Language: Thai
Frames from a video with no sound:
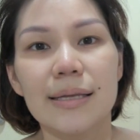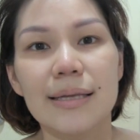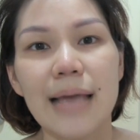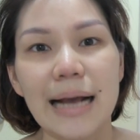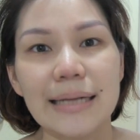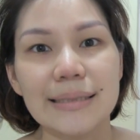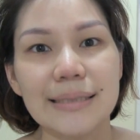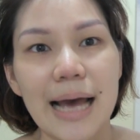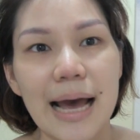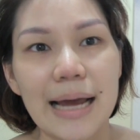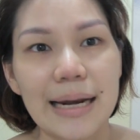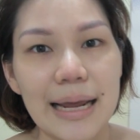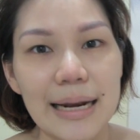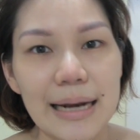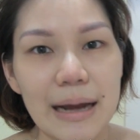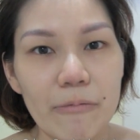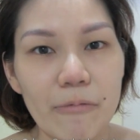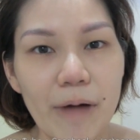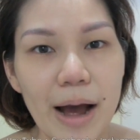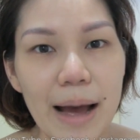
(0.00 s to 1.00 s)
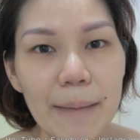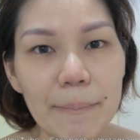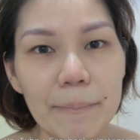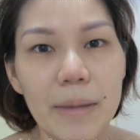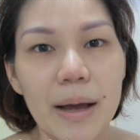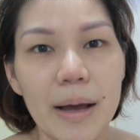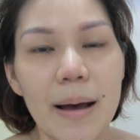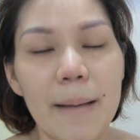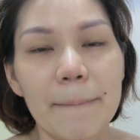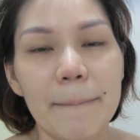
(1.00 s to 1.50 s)
อยากจะแนะนำว่า
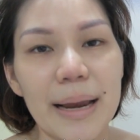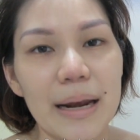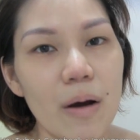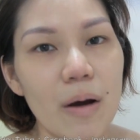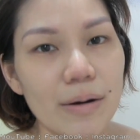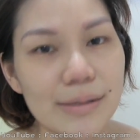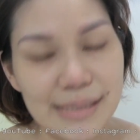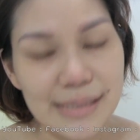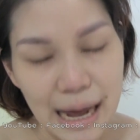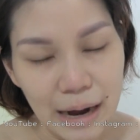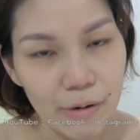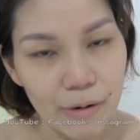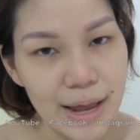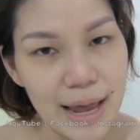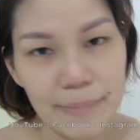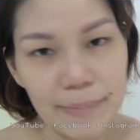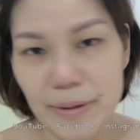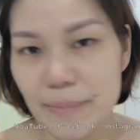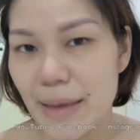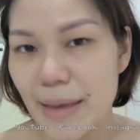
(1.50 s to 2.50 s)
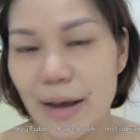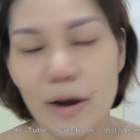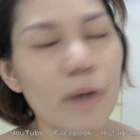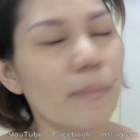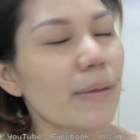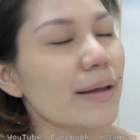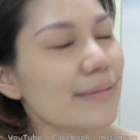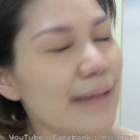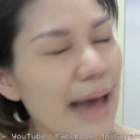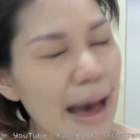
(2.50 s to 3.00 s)
ไปลองสั่งเอาเอง พิมพ์เองก็
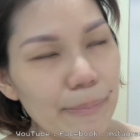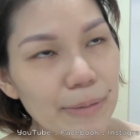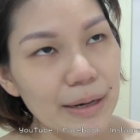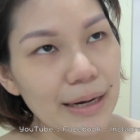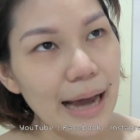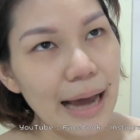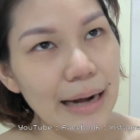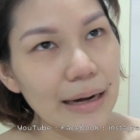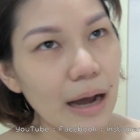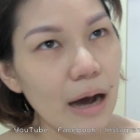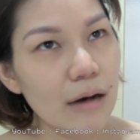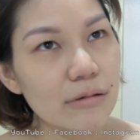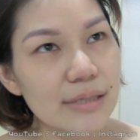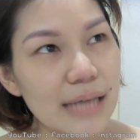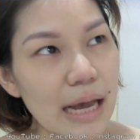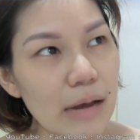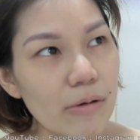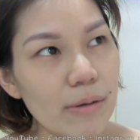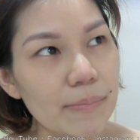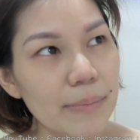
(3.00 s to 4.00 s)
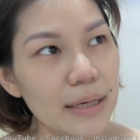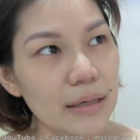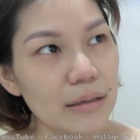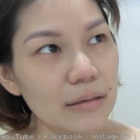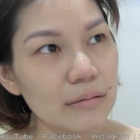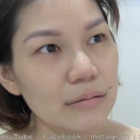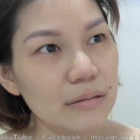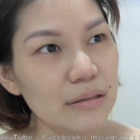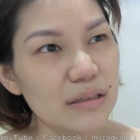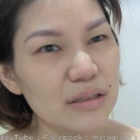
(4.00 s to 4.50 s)
ไม่ทราบเหมือนกันเข้าใจว่ามัน
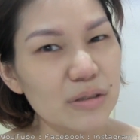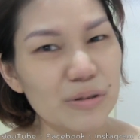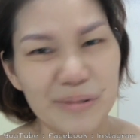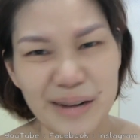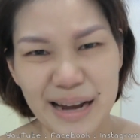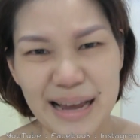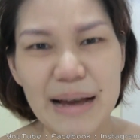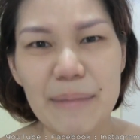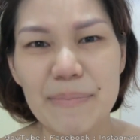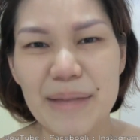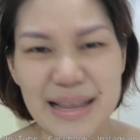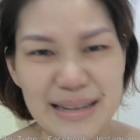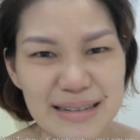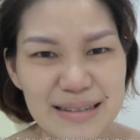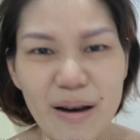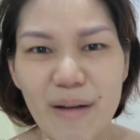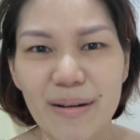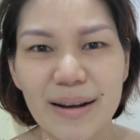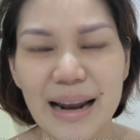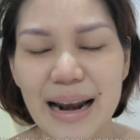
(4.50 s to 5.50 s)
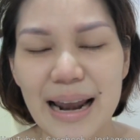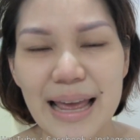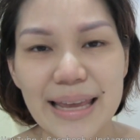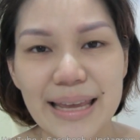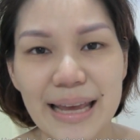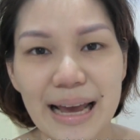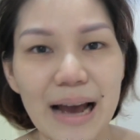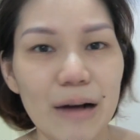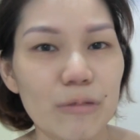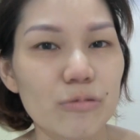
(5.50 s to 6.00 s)
อยู่ในอเมซอนอะไรอ
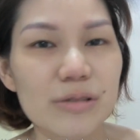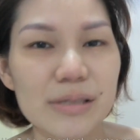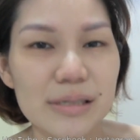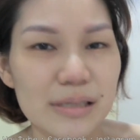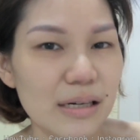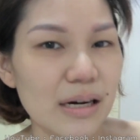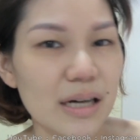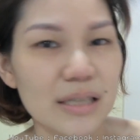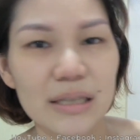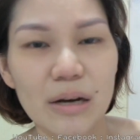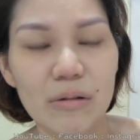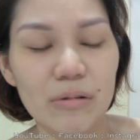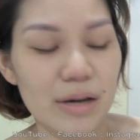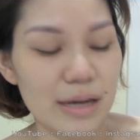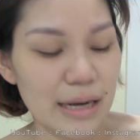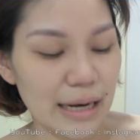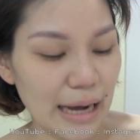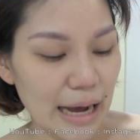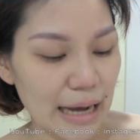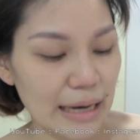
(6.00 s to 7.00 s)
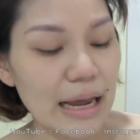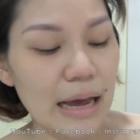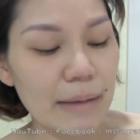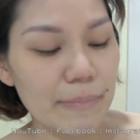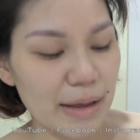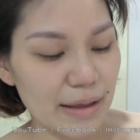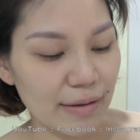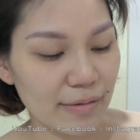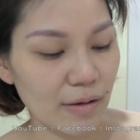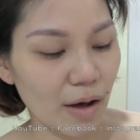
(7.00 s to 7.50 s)
ย่างเงี้ยค่ะคุณเซิร์ชเอาเลยนะคะ ในอ
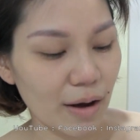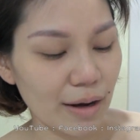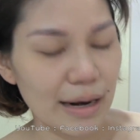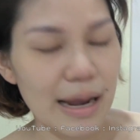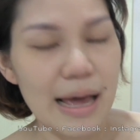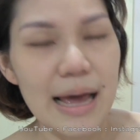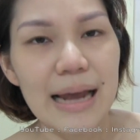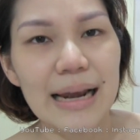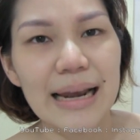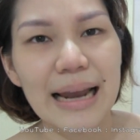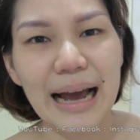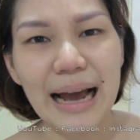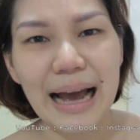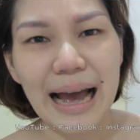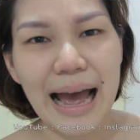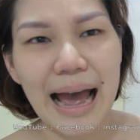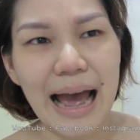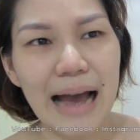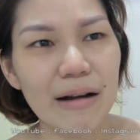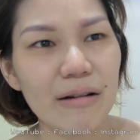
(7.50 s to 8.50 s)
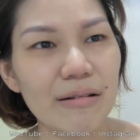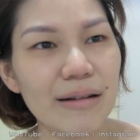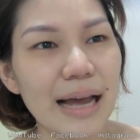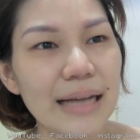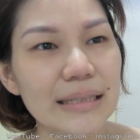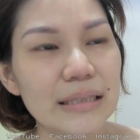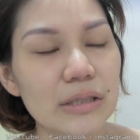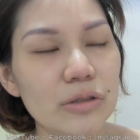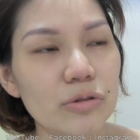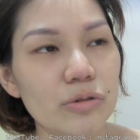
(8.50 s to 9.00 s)
เมซอนราคาก็
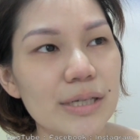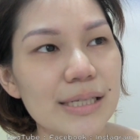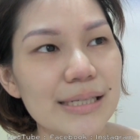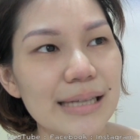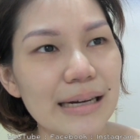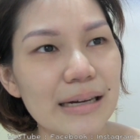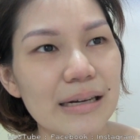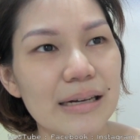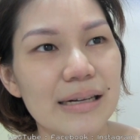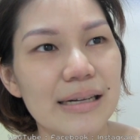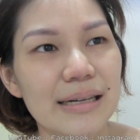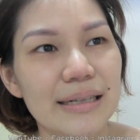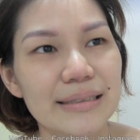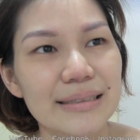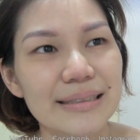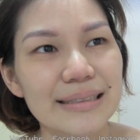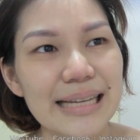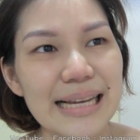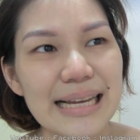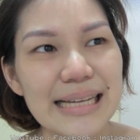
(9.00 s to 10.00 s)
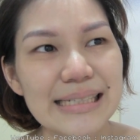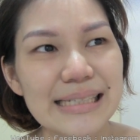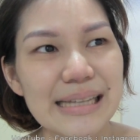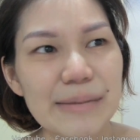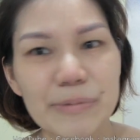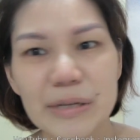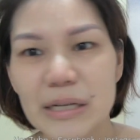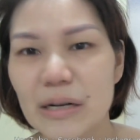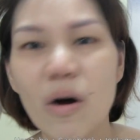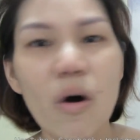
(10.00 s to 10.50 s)
น่าจะอยู่ที่สัก
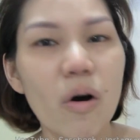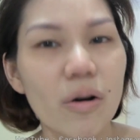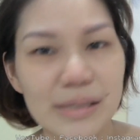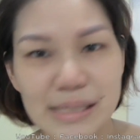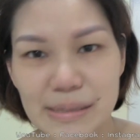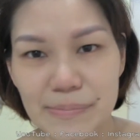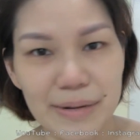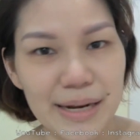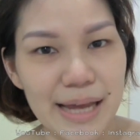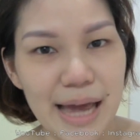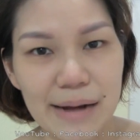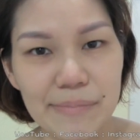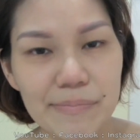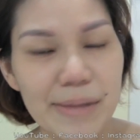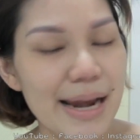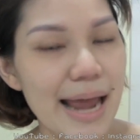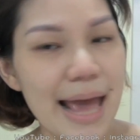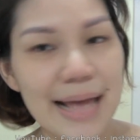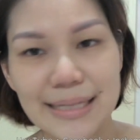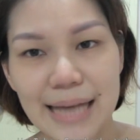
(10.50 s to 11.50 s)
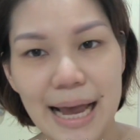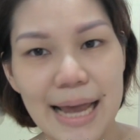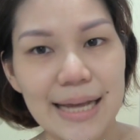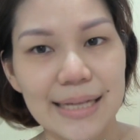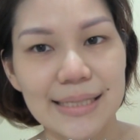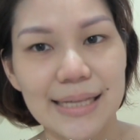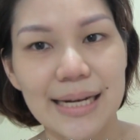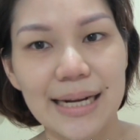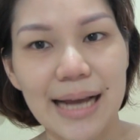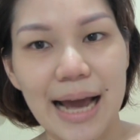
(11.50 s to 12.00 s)
40ถึงิบเหรียญไม่แน่ใจ
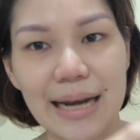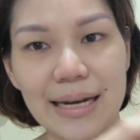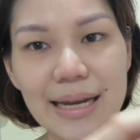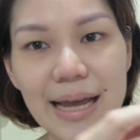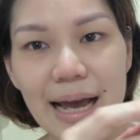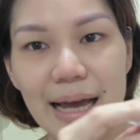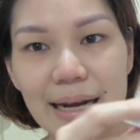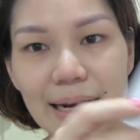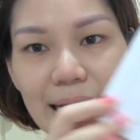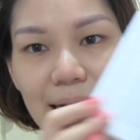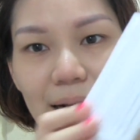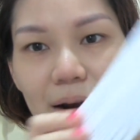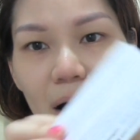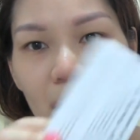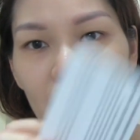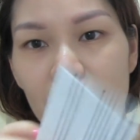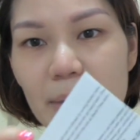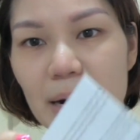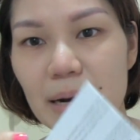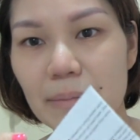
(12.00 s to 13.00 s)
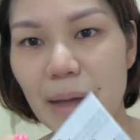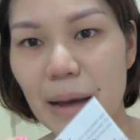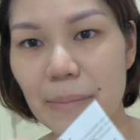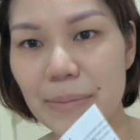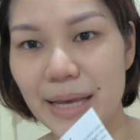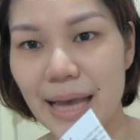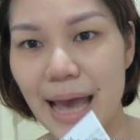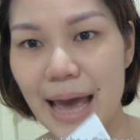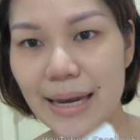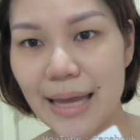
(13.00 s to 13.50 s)
เช่นกันเนี่ยค่ะ ในกล่องเปิดมา
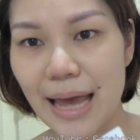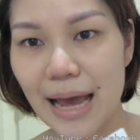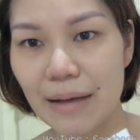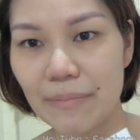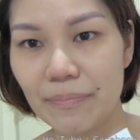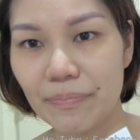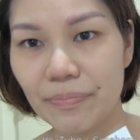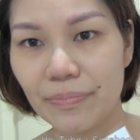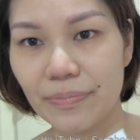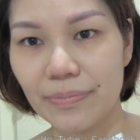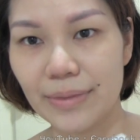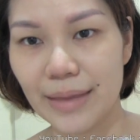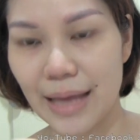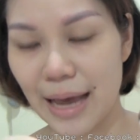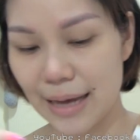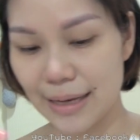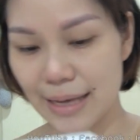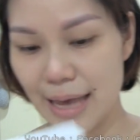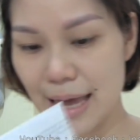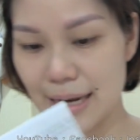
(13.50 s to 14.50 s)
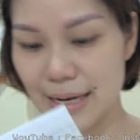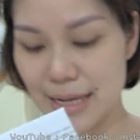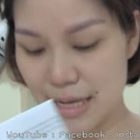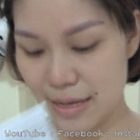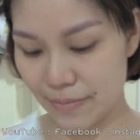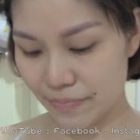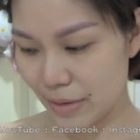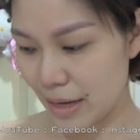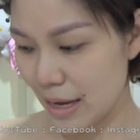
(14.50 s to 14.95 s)
มีแค่นี้นะคะ แค่นี้